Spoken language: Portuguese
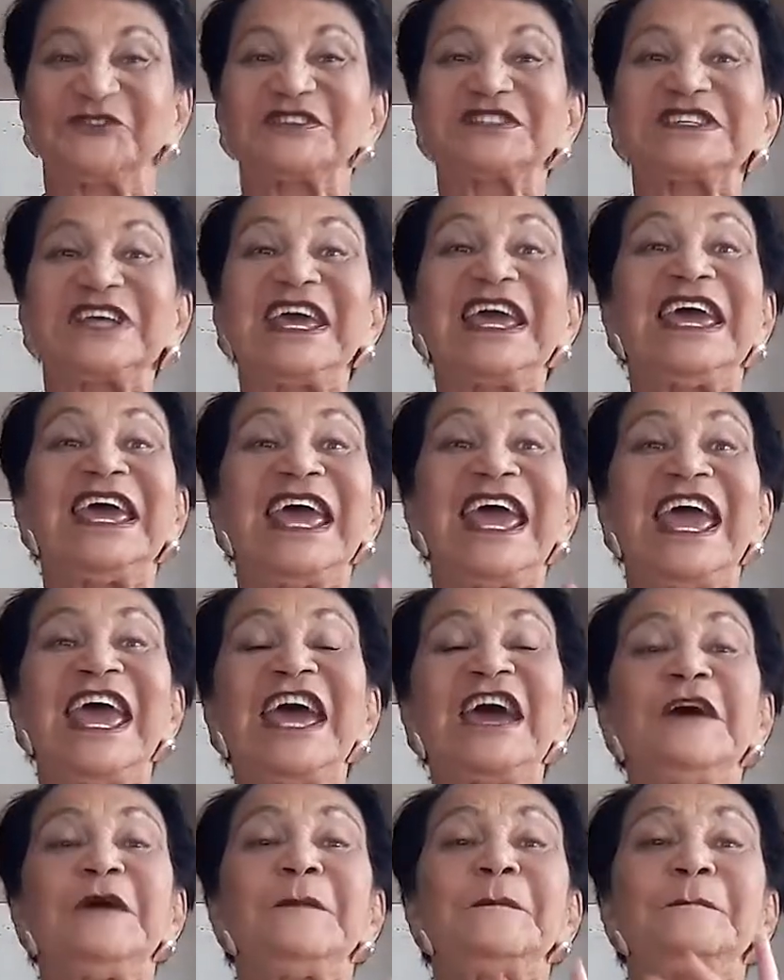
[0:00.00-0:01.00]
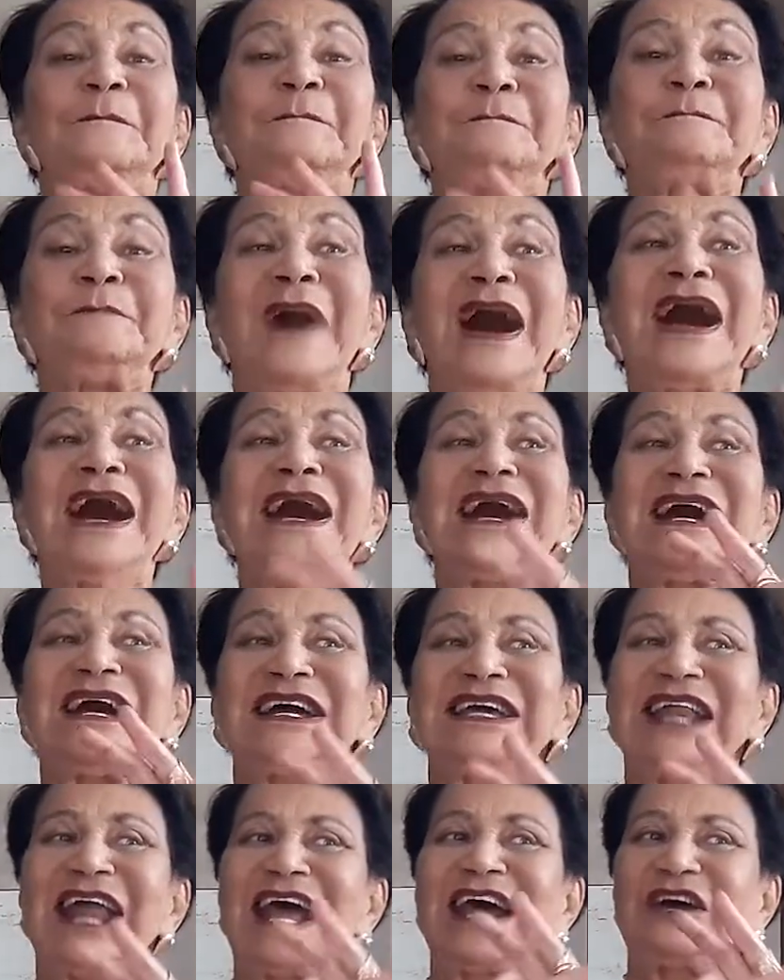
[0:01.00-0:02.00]
que você é
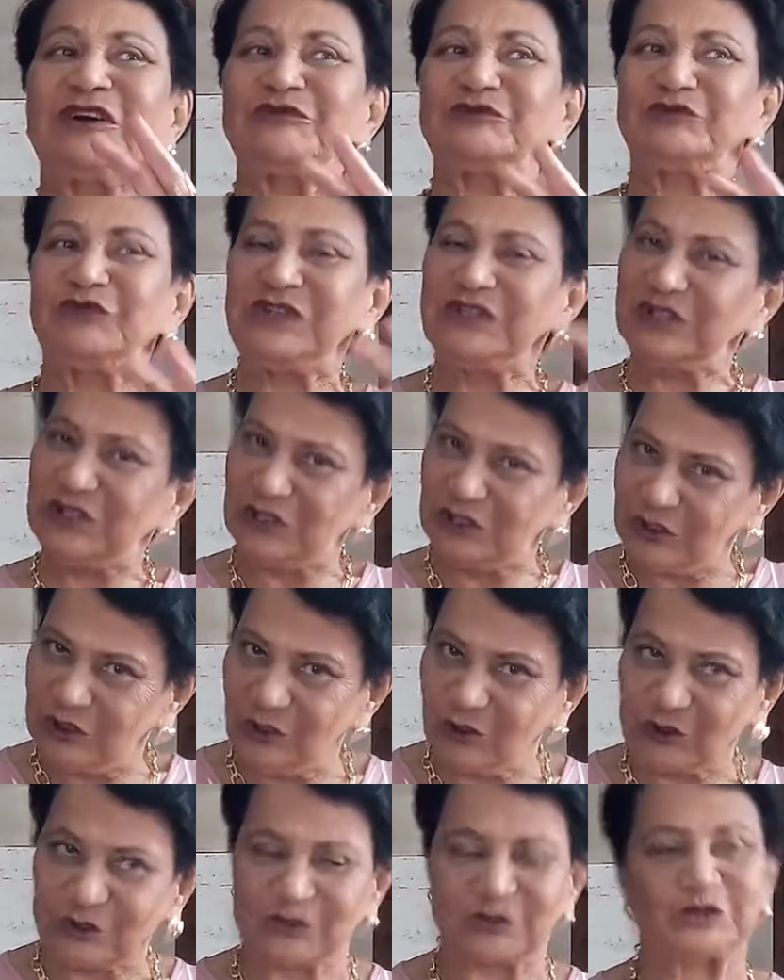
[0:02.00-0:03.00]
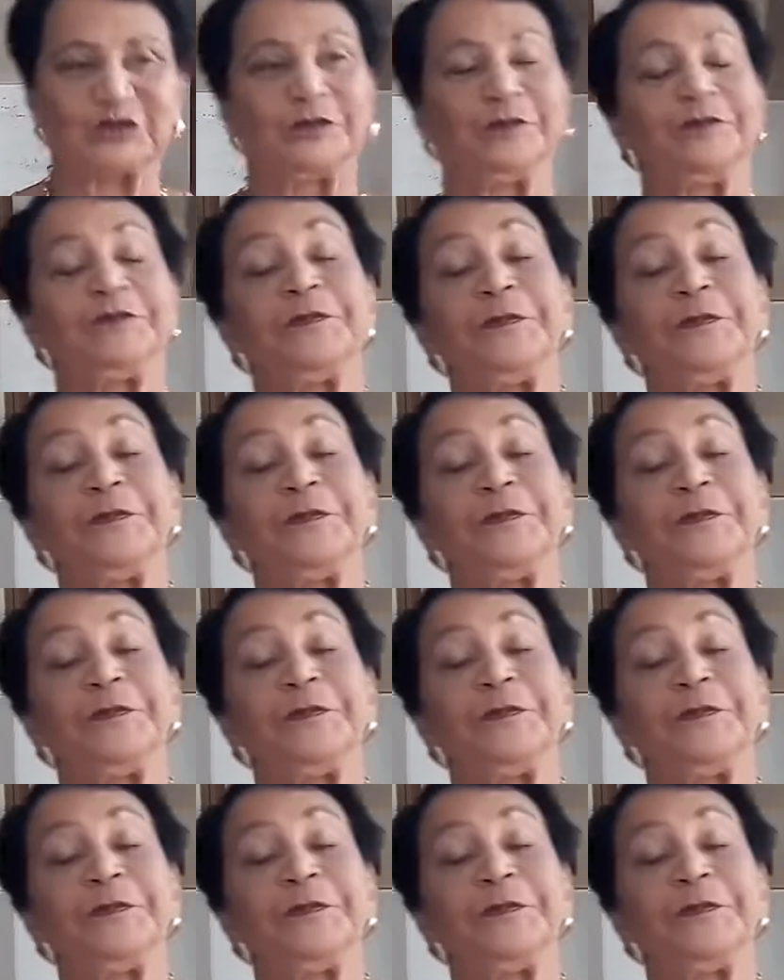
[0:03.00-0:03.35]
maravilhoso.